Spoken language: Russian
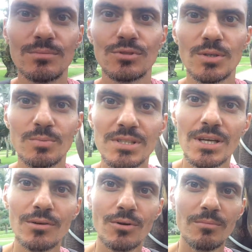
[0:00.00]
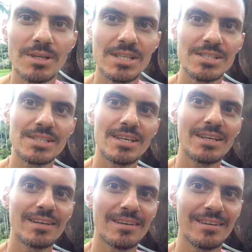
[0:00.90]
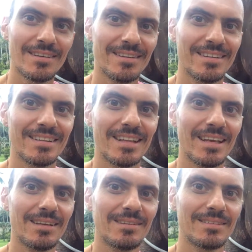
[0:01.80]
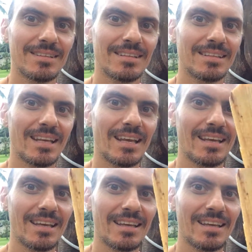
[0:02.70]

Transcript: с ним уже познакомились. Да? Да.